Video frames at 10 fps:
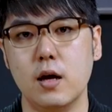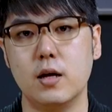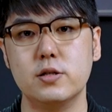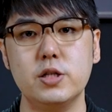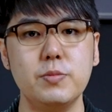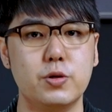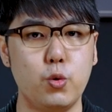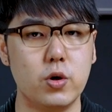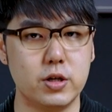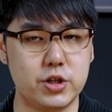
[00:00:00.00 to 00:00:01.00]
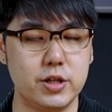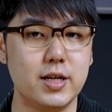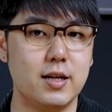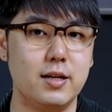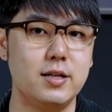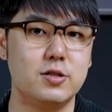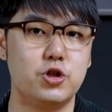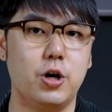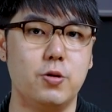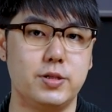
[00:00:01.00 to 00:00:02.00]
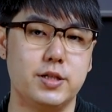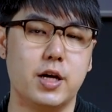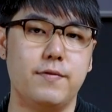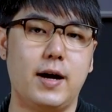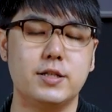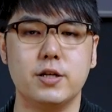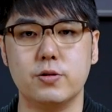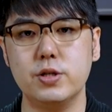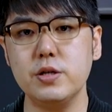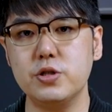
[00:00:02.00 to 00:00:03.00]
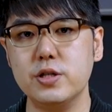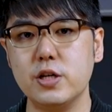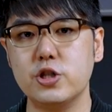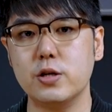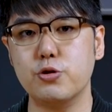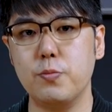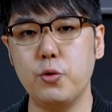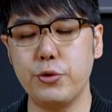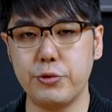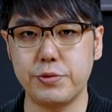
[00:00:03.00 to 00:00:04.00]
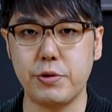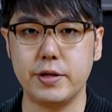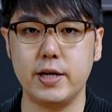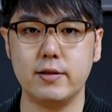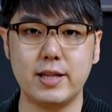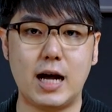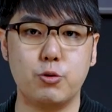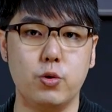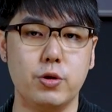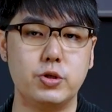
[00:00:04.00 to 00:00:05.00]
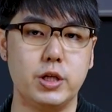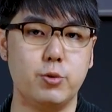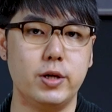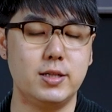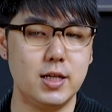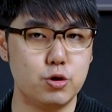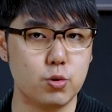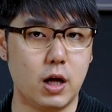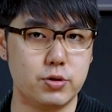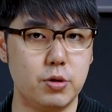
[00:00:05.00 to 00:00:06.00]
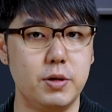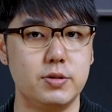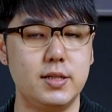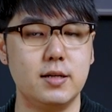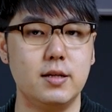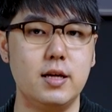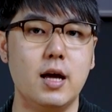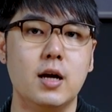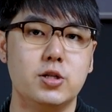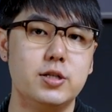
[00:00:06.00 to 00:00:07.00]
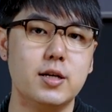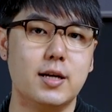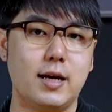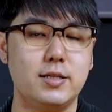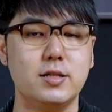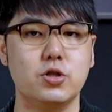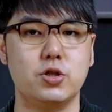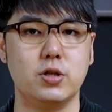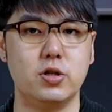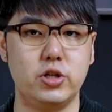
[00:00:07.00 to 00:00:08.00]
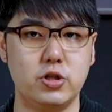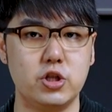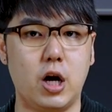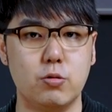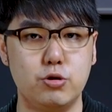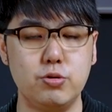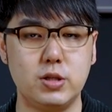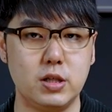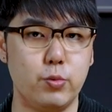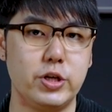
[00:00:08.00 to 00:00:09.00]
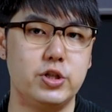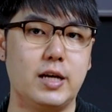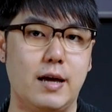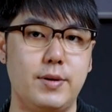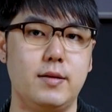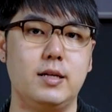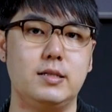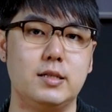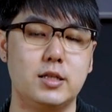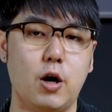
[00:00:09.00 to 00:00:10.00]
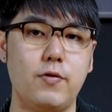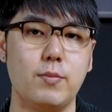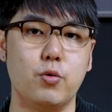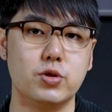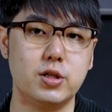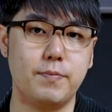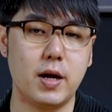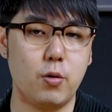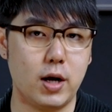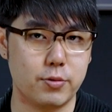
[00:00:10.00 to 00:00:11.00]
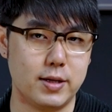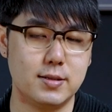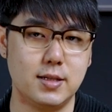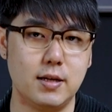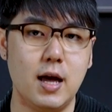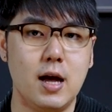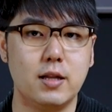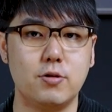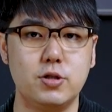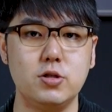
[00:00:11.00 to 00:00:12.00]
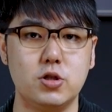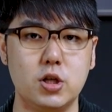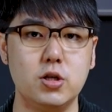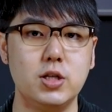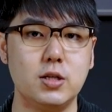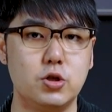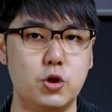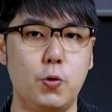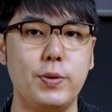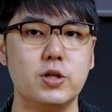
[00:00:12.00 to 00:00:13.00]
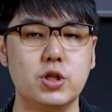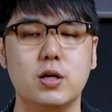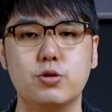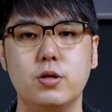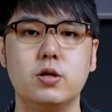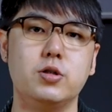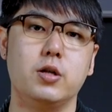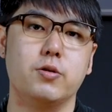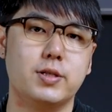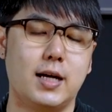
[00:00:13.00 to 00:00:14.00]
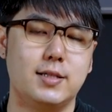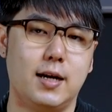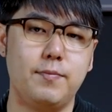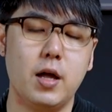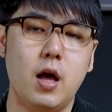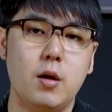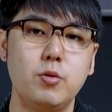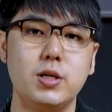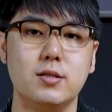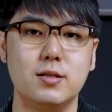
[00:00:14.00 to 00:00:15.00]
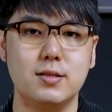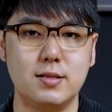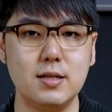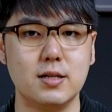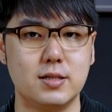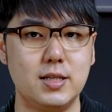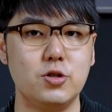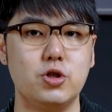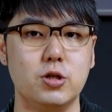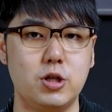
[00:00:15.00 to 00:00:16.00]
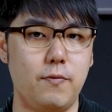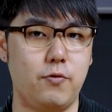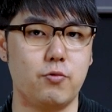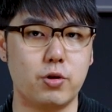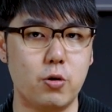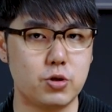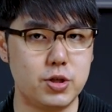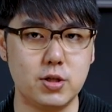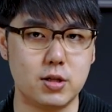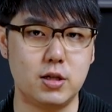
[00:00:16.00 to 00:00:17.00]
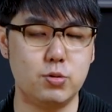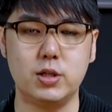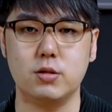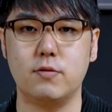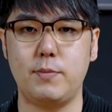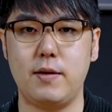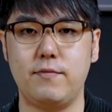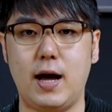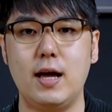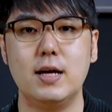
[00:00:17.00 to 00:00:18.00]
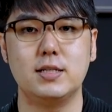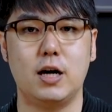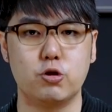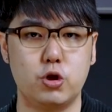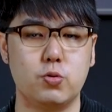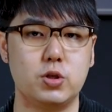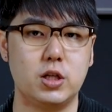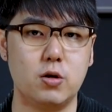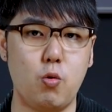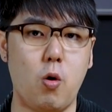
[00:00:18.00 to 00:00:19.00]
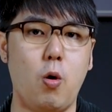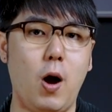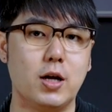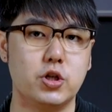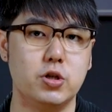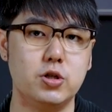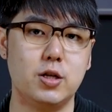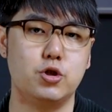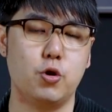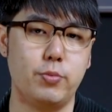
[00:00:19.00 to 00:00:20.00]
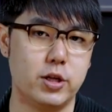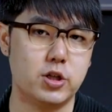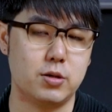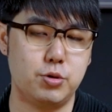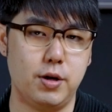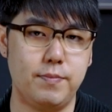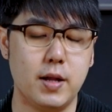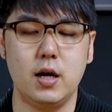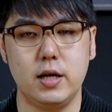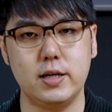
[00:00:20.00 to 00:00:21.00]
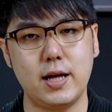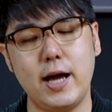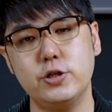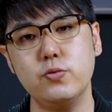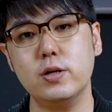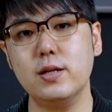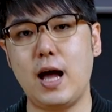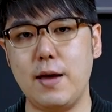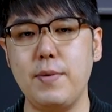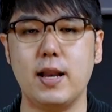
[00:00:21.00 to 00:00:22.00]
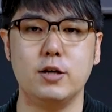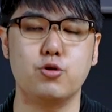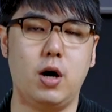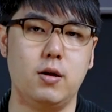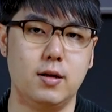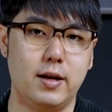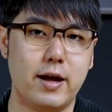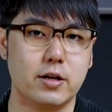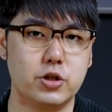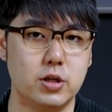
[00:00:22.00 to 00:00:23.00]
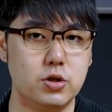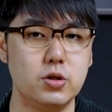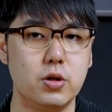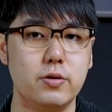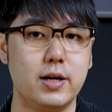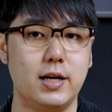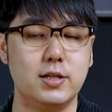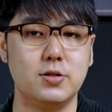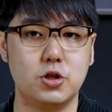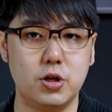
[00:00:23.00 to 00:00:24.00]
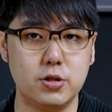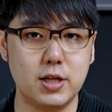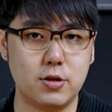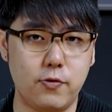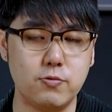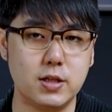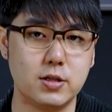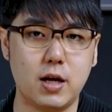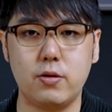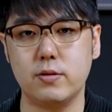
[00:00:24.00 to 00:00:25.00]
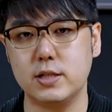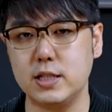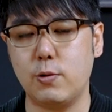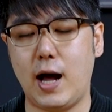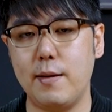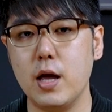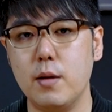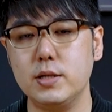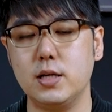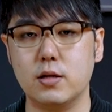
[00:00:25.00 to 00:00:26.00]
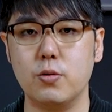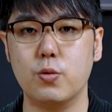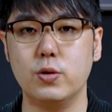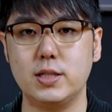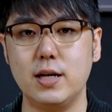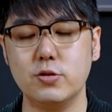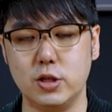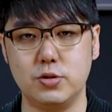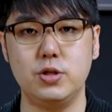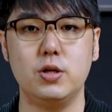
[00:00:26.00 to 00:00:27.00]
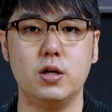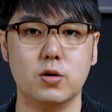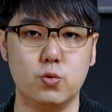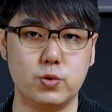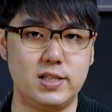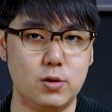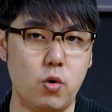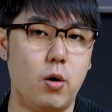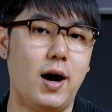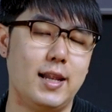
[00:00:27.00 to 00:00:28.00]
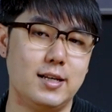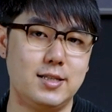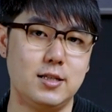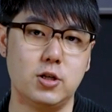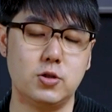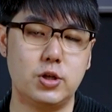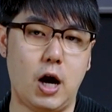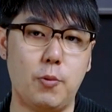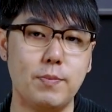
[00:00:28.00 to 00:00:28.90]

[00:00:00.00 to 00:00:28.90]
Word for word: 看了这么多个车站的例子之后，其实可以发现哦，这些车站商圈没落的原因，大多都是因为建筑老旧没有吸引力，车站改建使得人潮聚集位置改变，以及消费模式的变化的关系，导致车站周边商圈的人流下降。目前这4个县市的政府都有试着提出解决办法，想要重新活化车站周边的商圈。以台中跟台北来说好了，2个城市都有改善车站附近交通的计划，并且透过街道整治和古迹活化来吸引人潮。